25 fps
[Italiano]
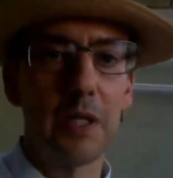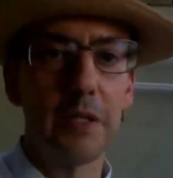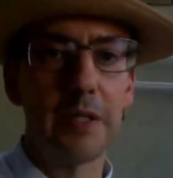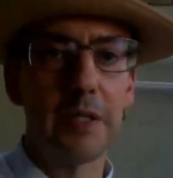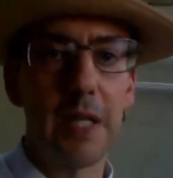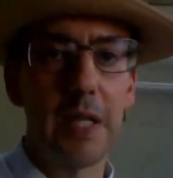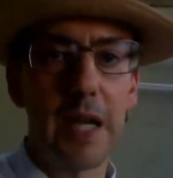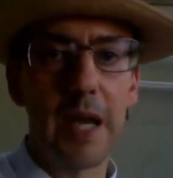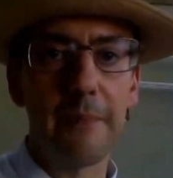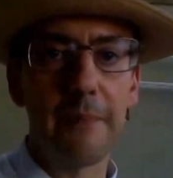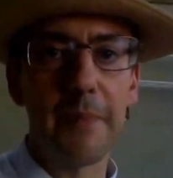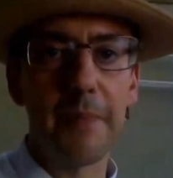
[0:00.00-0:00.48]

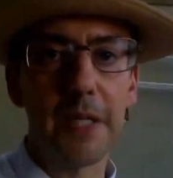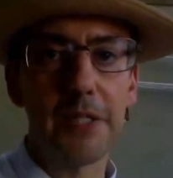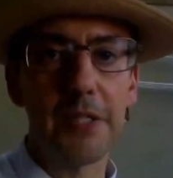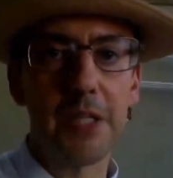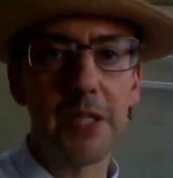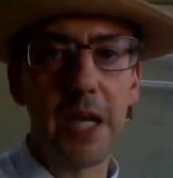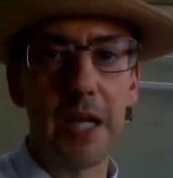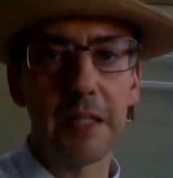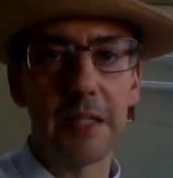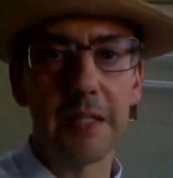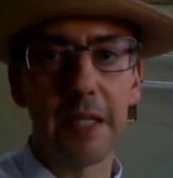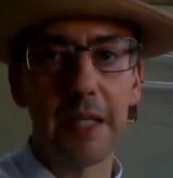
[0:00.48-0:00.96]

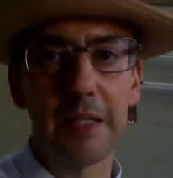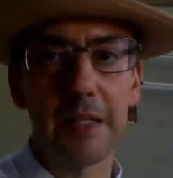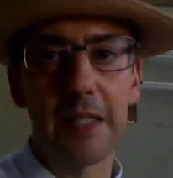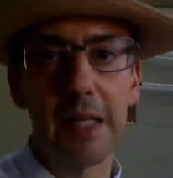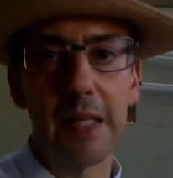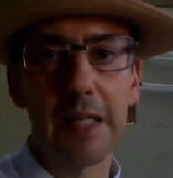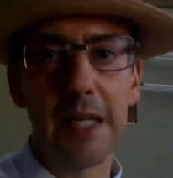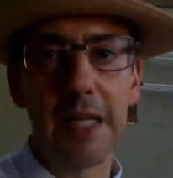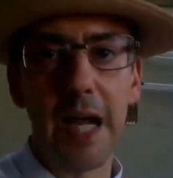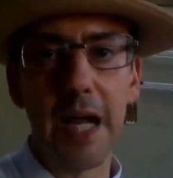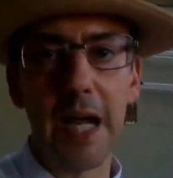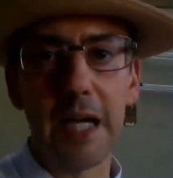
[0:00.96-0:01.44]
dell'ambasciata
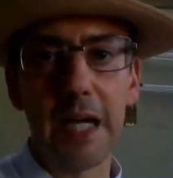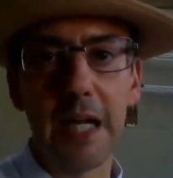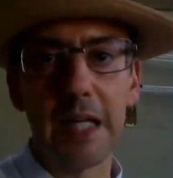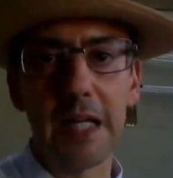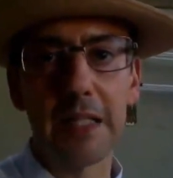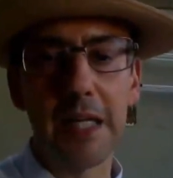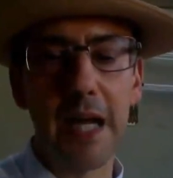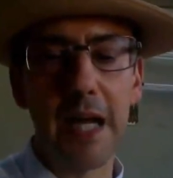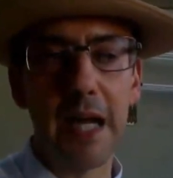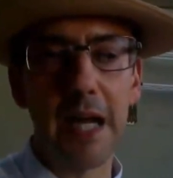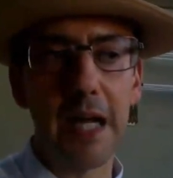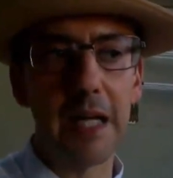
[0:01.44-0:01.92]
del
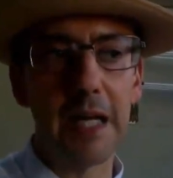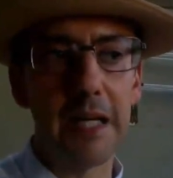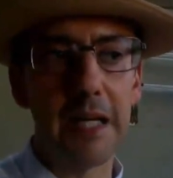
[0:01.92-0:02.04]
canada